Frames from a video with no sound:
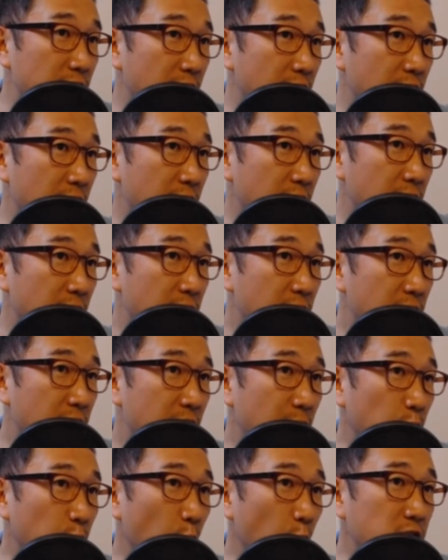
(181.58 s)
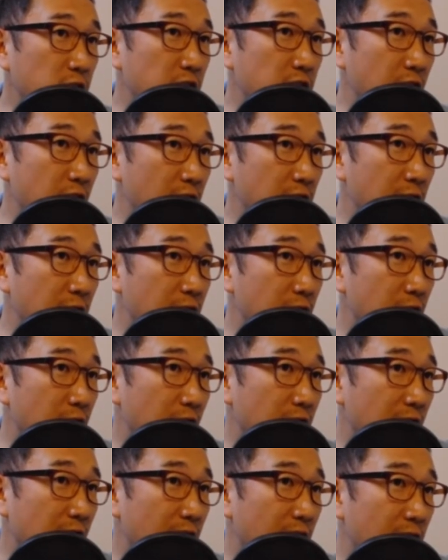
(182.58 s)
되잖아요. 그 또 지켜야 되는 걸
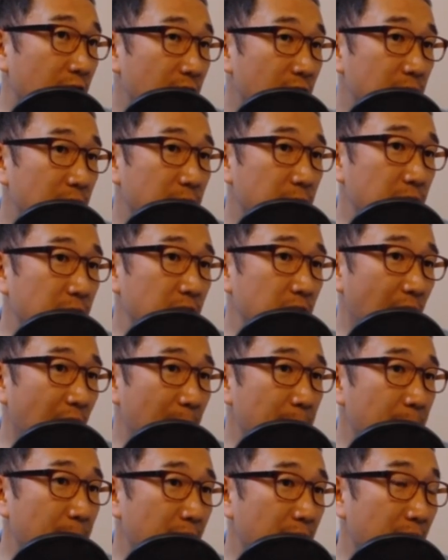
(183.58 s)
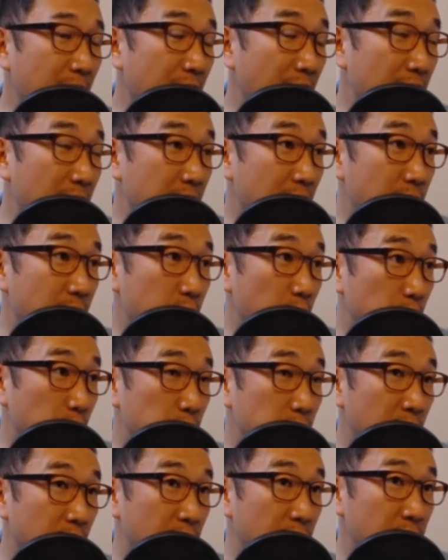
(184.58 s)
갖다가 미리 한 방에 해결하면 더
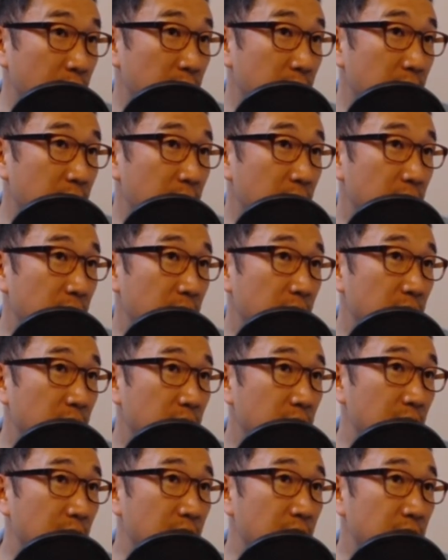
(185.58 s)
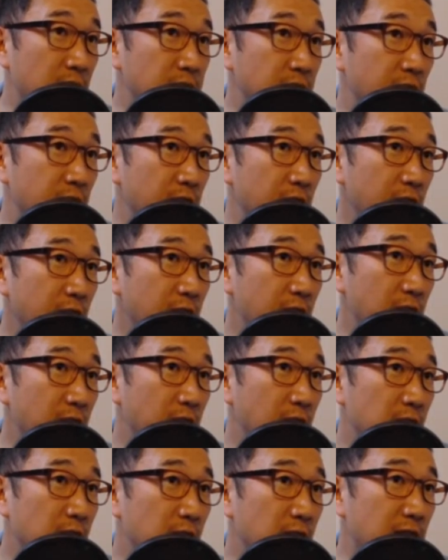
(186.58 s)
좋잖아요. 그래서 흙이
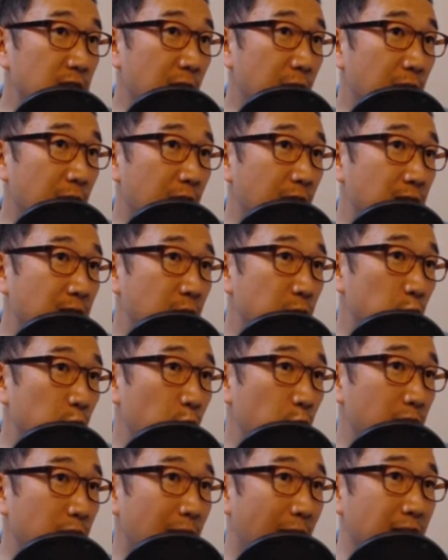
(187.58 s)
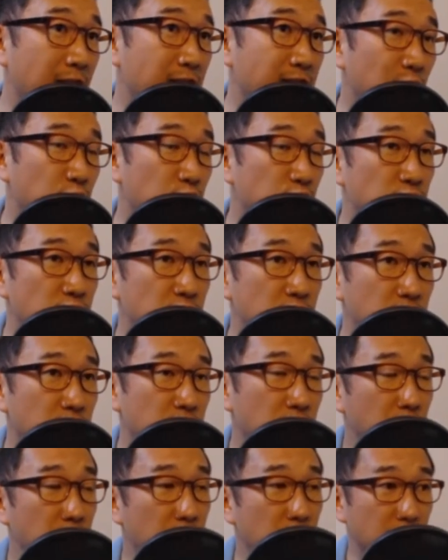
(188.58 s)
이 상황에서는 이렇게 날일자
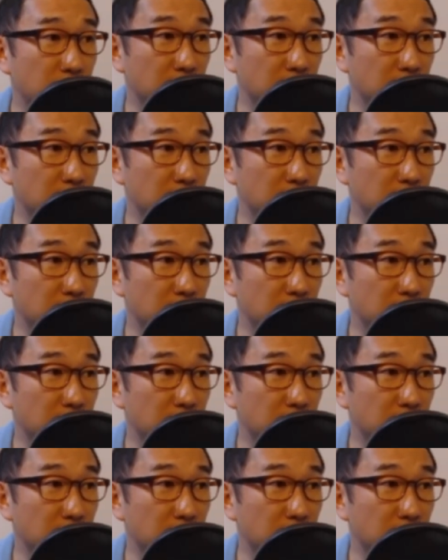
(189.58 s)
두시는